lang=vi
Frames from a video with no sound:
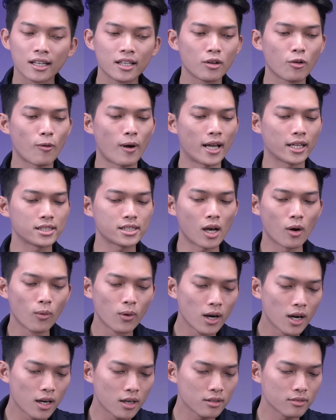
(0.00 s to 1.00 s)
liên quan
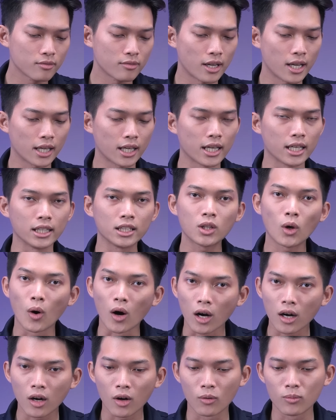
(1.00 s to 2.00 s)
sâu hơn về kỹ
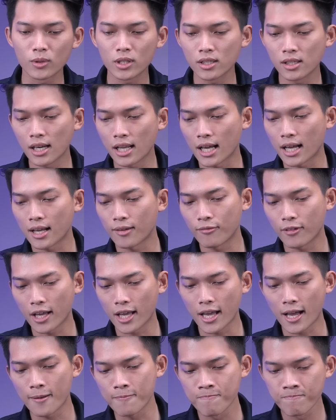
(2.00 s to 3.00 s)
thuật cũng như là
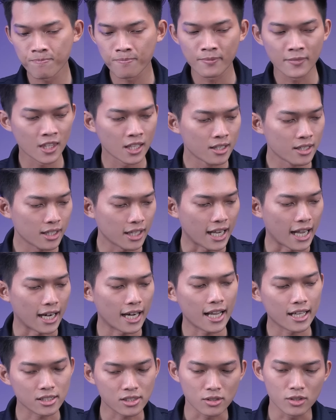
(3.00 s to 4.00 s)
về à, khả
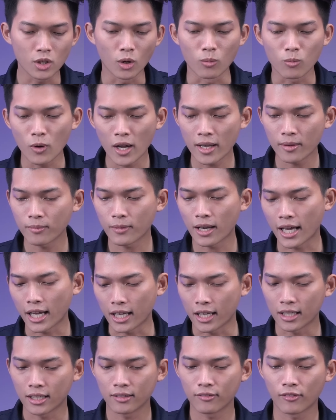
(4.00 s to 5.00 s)
năng sử dụng của em này
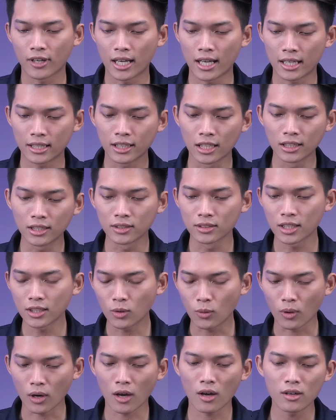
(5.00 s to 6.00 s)
và tính tương thích
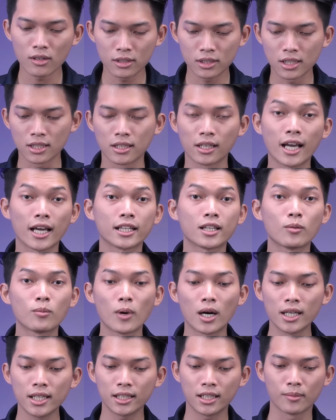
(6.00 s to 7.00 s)
của nó trên những hệ thống
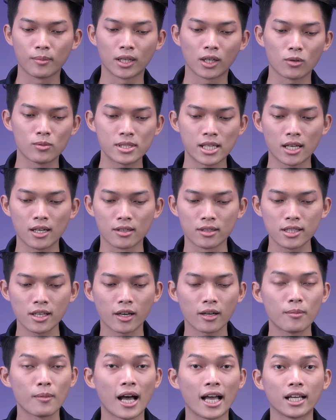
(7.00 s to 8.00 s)
mới thì mình cũng sẽ gửi cho
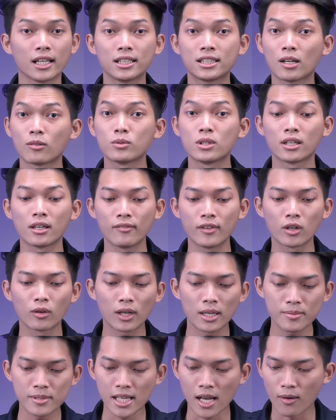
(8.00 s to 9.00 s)
các bạn trong những cái video
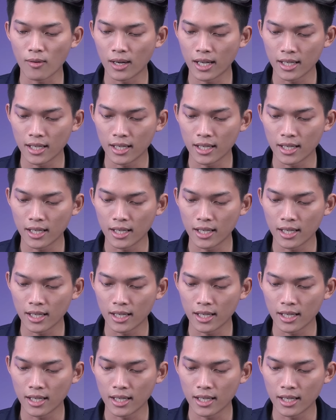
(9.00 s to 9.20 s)
clip sau